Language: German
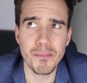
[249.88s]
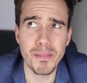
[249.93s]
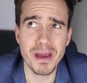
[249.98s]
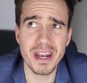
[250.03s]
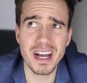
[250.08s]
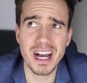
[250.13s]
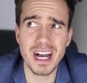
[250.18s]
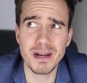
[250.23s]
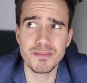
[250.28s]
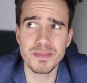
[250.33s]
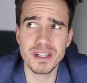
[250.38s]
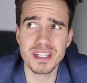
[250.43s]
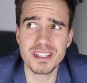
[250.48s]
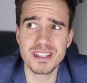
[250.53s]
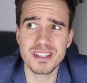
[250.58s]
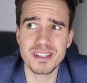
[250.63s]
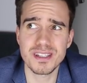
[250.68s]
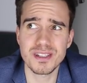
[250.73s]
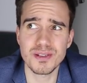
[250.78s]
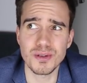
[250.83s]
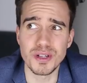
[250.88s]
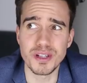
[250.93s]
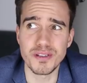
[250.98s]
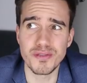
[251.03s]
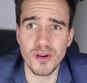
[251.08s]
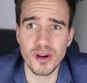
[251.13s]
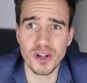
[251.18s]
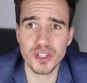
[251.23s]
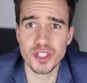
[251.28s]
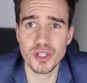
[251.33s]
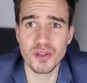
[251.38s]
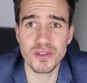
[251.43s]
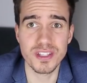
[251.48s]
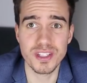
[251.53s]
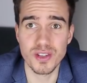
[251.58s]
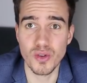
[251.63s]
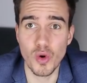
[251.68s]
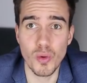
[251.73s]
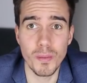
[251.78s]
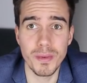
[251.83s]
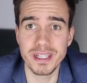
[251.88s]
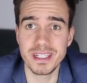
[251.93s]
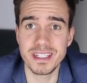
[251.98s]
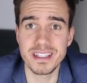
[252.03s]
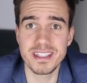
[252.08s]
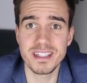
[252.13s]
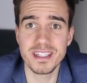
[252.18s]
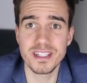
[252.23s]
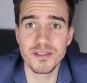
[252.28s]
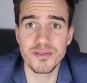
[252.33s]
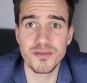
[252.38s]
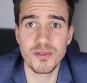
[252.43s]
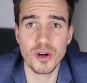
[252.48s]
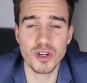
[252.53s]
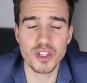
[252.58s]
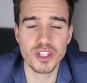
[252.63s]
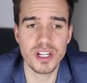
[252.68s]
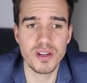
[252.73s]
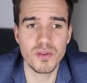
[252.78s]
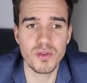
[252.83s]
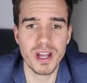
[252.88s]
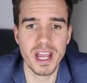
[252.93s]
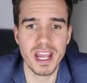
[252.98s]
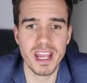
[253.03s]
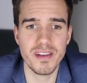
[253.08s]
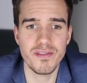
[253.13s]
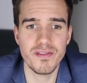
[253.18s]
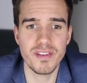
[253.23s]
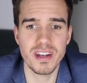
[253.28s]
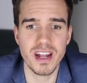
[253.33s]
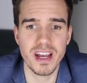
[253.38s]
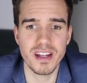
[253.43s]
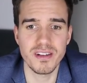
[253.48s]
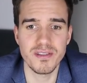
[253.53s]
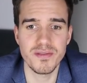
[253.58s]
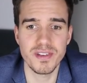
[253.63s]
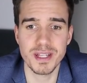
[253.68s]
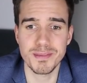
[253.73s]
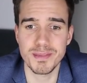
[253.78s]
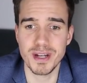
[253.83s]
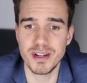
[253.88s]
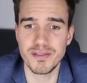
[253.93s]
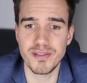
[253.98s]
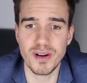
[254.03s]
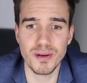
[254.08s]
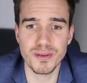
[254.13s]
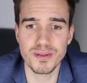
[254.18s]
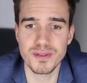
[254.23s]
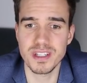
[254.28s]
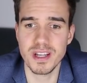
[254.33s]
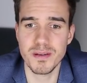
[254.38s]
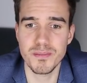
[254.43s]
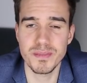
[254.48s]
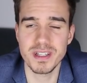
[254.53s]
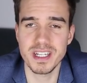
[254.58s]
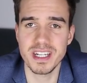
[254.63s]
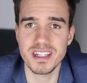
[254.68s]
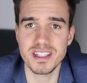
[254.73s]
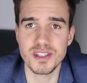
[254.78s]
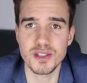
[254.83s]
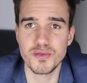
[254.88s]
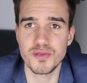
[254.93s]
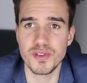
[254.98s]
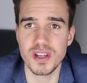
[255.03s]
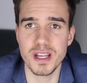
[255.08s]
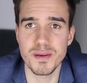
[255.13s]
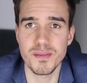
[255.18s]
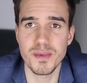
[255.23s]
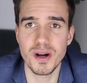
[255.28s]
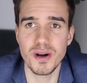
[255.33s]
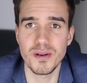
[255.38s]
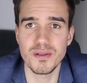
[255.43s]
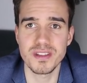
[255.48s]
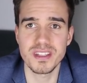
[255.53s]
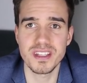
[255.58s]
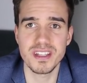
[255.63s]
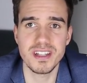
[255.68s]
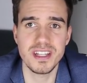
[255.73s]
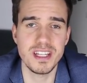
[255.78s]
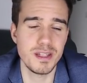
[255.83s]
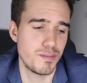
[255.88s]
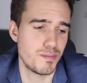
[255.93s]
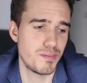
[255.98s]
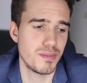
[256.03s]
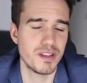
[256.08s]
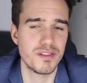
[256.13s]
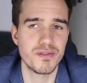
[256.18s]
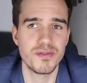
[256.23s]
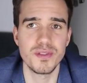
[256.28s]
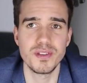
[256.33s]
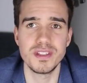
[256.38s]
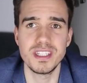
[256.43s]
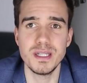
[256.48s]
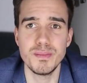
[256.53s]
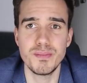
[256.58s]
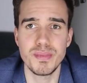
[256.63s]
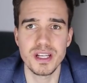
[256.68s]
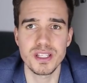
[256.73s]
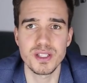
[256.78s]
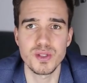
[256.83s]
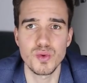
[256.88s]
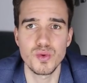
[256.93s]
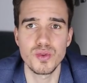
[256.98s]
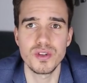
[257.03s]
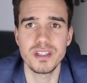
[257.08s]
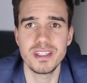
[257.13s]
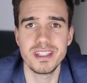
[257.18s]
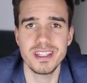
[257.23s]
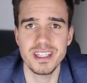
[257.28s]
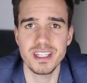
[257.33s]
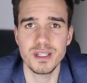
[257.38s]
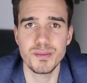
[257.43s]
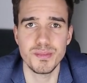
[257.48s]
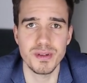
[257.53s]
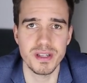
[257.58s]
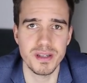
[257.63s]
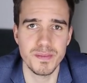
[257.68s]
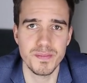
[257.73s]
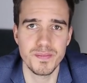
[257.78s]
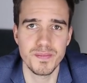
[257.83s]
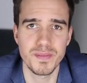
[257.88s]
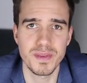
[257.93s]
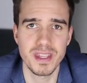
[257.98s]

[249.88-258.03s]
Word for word: Männer haben das, oder die Vorstellung, diese romantisierte Vorstellung, hey, wenn, eine, wenn ich mit einer Frau zusammen bin, dann ist es für immer und sie liebt mich für die Person, die ich bin.